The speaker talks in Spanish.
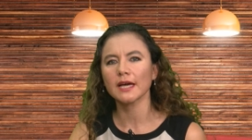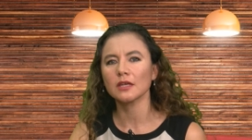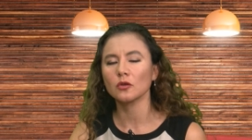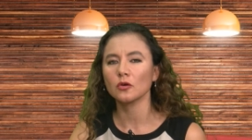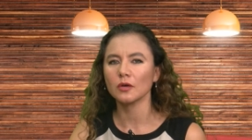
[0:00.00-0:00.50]
que ha
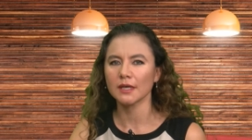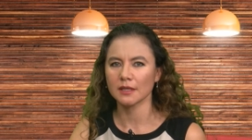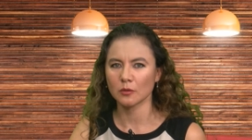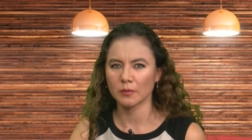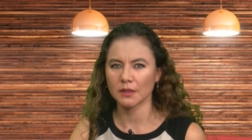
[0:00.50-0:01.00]
ido
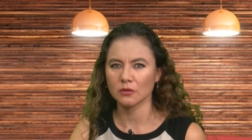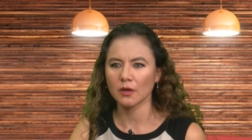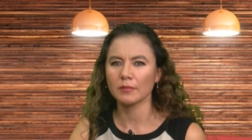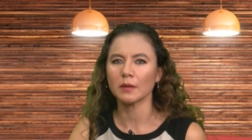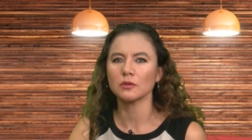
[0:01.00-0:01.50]
en
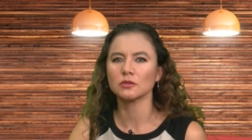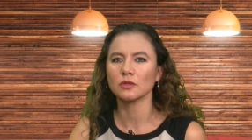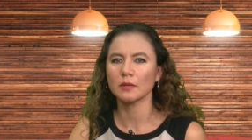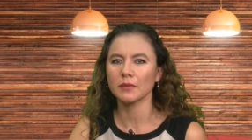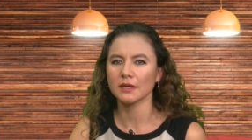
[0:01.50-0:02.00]
aumento. Hablamos de
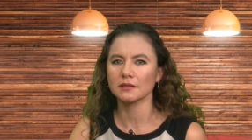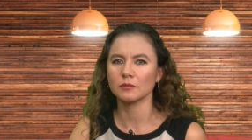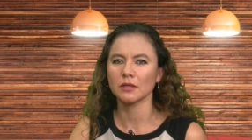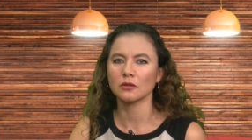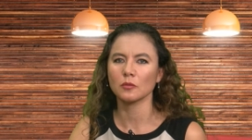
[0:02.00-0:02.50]
un
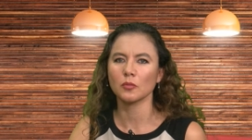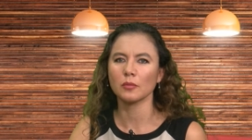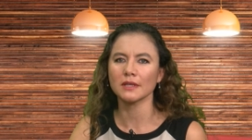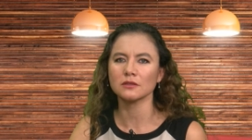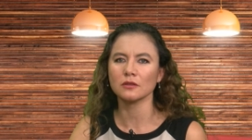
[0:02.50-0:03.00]
envejecimiento
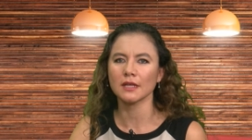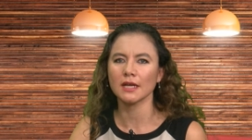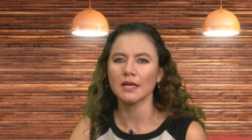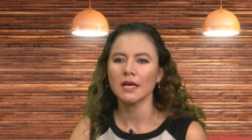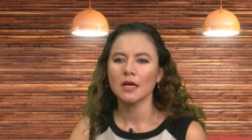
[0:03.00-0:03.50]

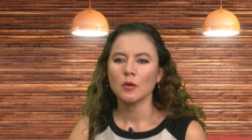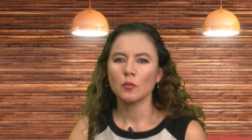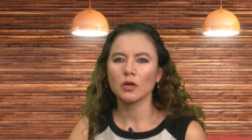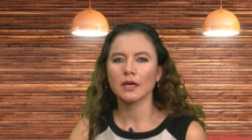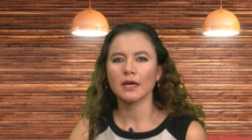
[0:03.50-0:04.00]
poblacional
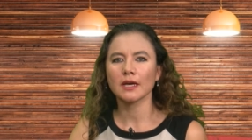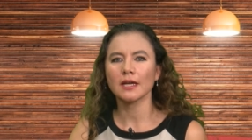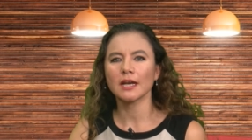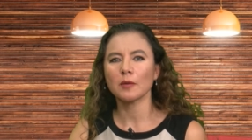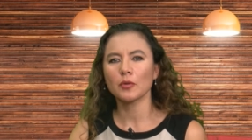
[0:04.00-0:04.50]

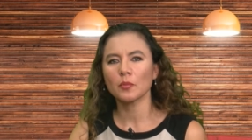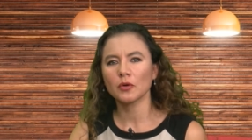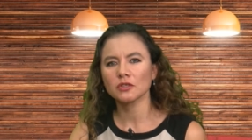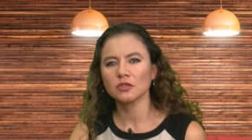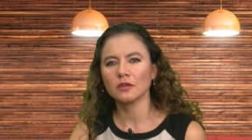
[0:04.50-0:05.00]
porque la
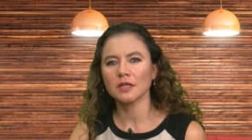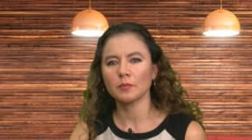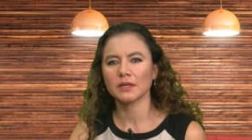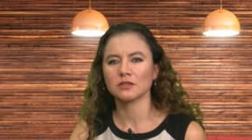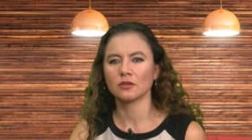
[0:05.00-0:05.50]
proporción
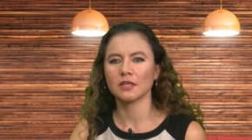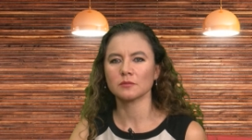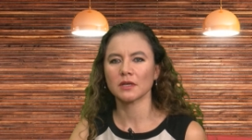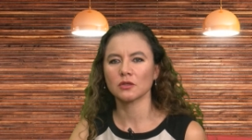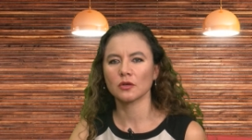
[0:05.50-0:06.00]
de
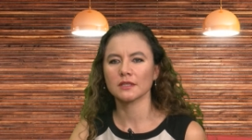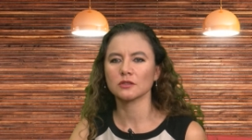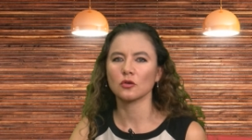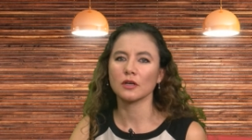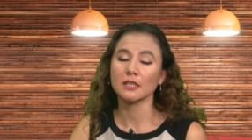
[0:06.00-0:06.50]
personas
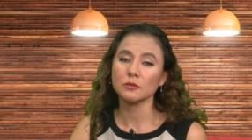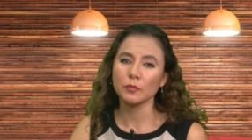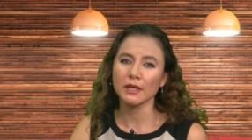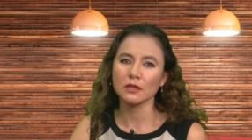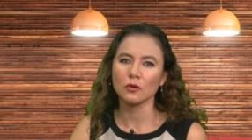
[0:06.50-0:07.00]
mayores con
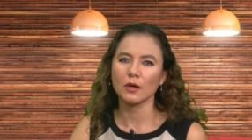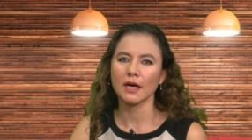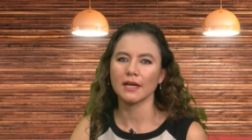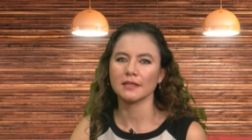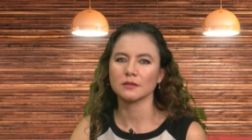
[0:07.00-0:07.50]
respecto
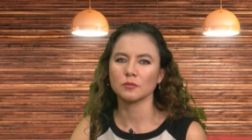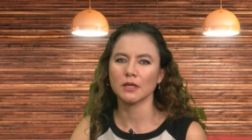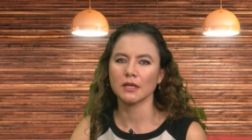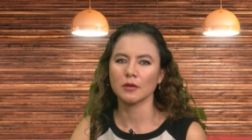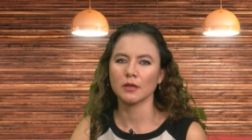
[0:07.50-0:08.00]
a la
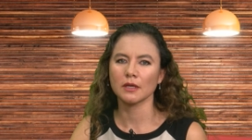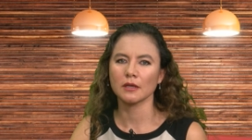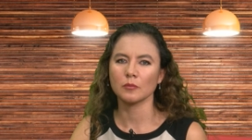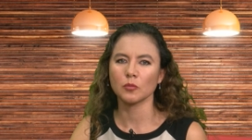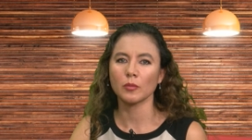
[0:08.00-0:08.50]

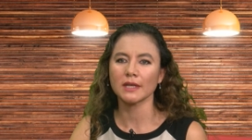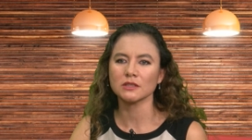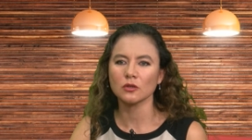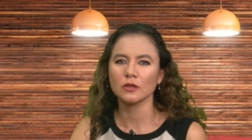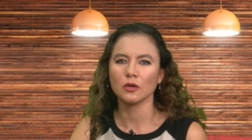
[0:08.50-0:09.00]
eh,
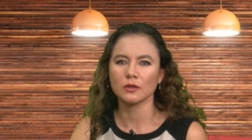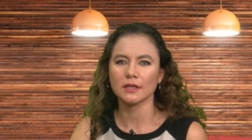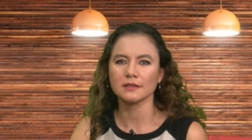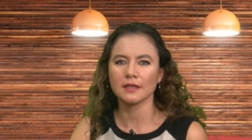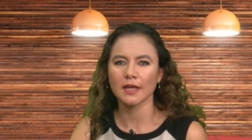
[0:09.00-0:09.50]
población de
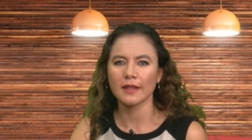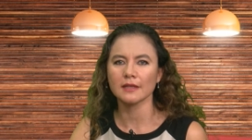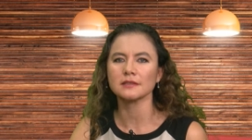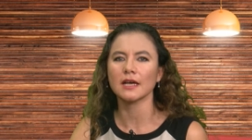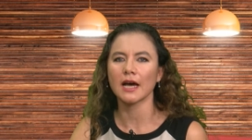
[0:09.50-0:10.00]
otras
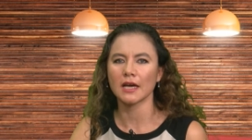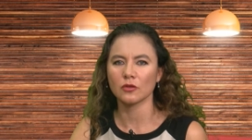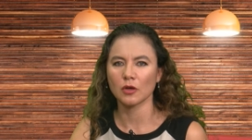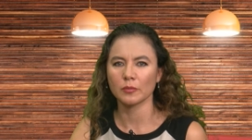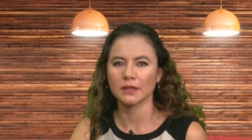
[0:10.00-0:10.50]
edades ha
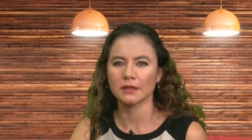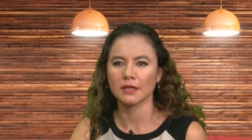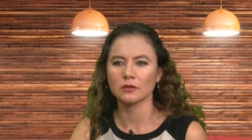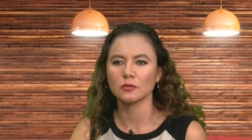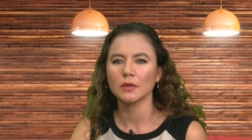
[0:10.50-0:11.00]
ido
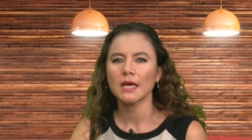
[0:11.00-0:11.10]
aumentando.